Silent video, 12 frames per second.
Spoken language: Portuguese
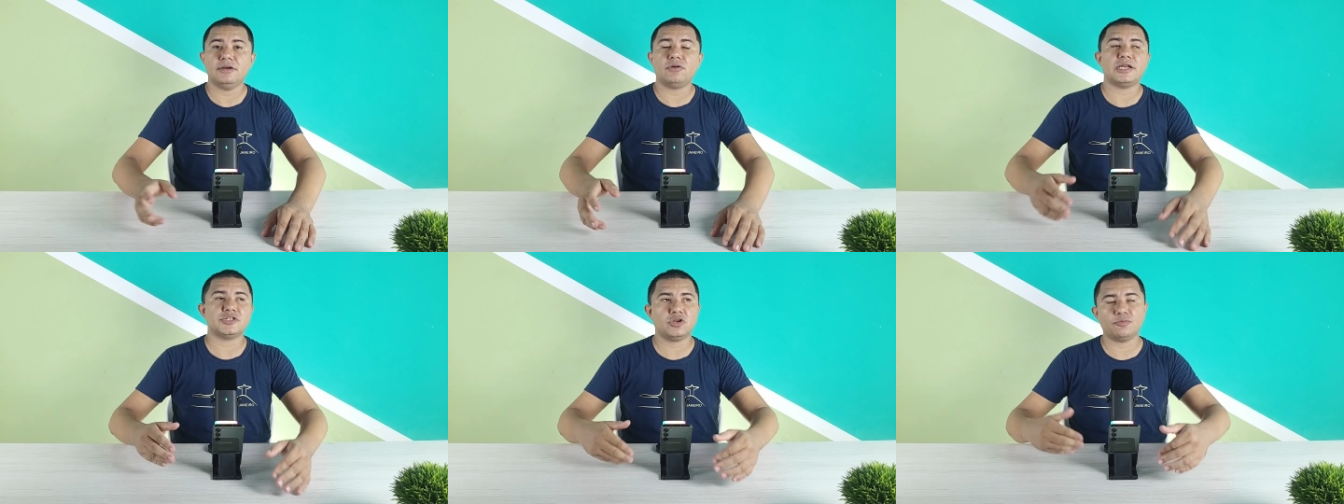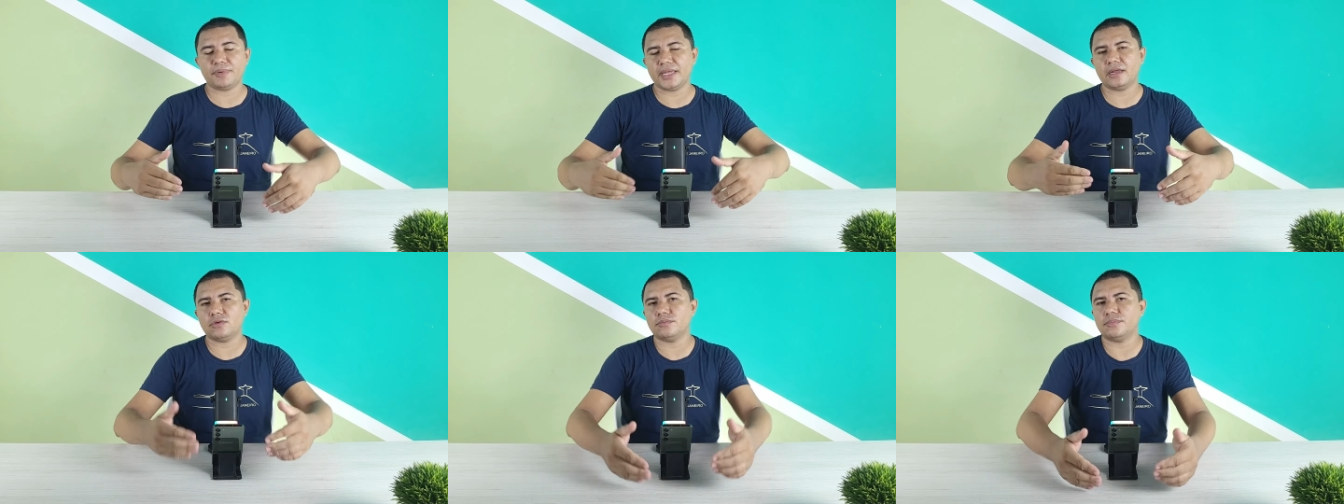E eu acho que eu
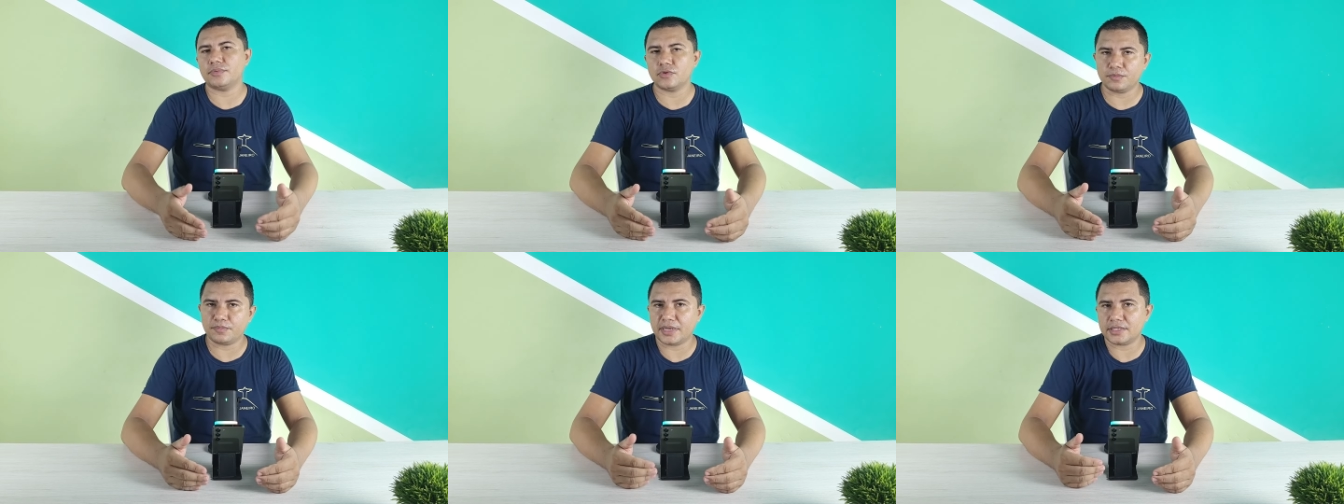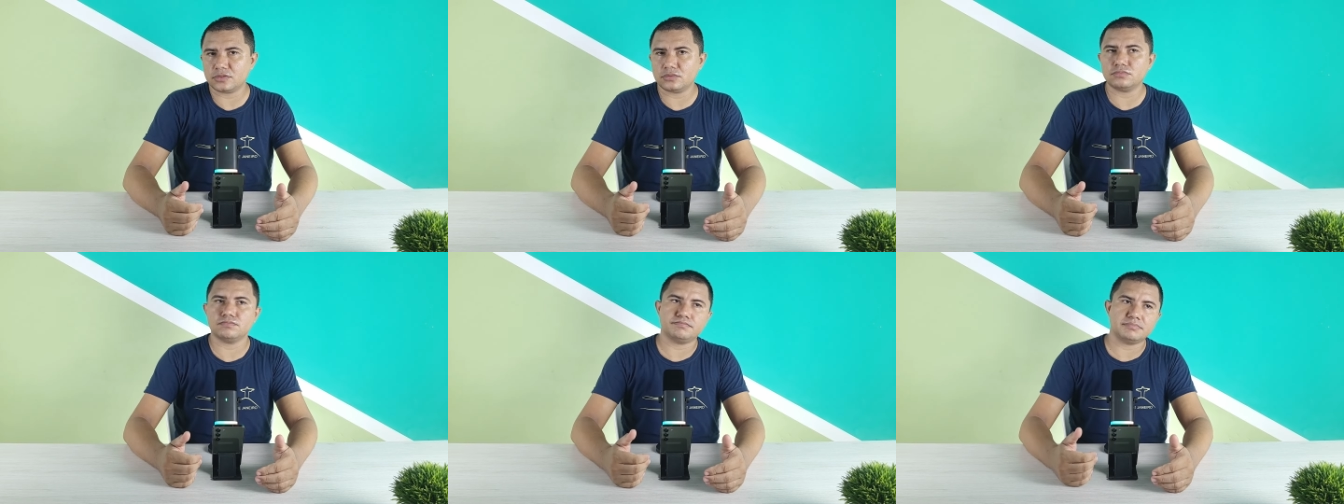peguei com, por um
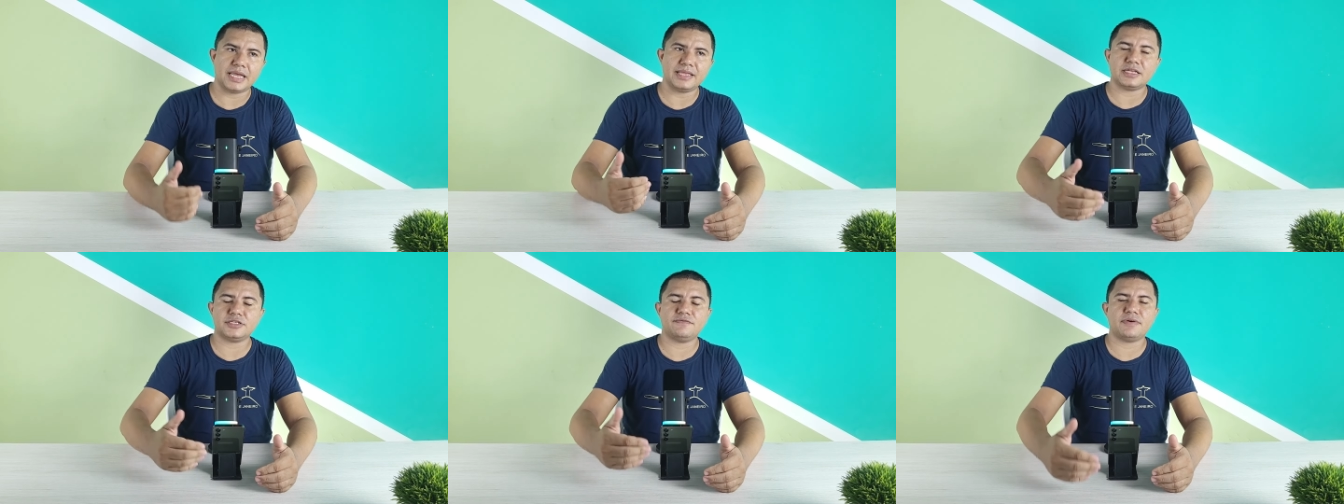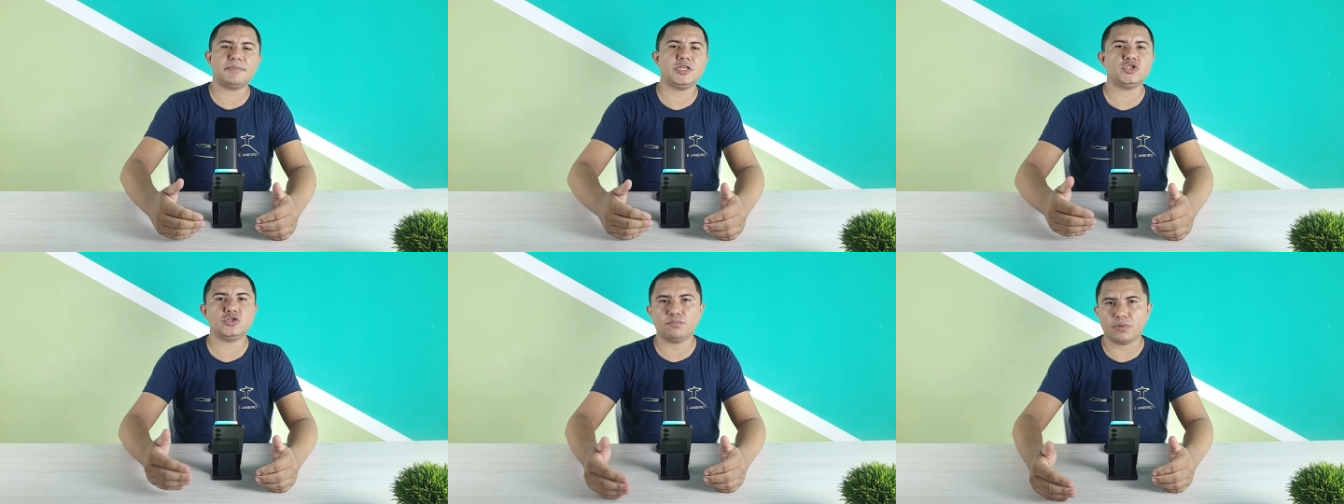preço
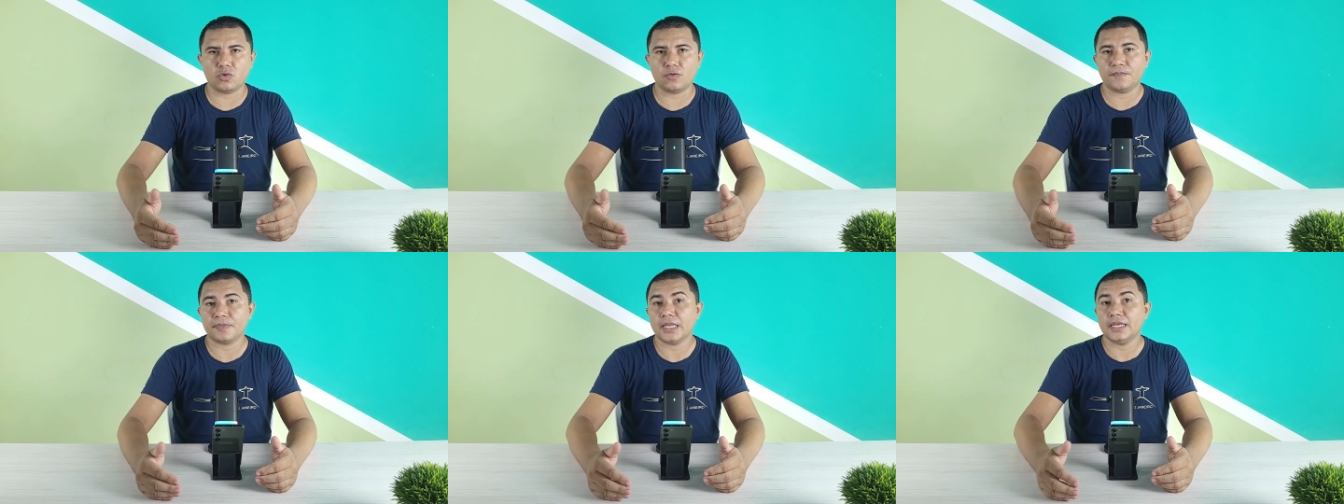relativamente bom.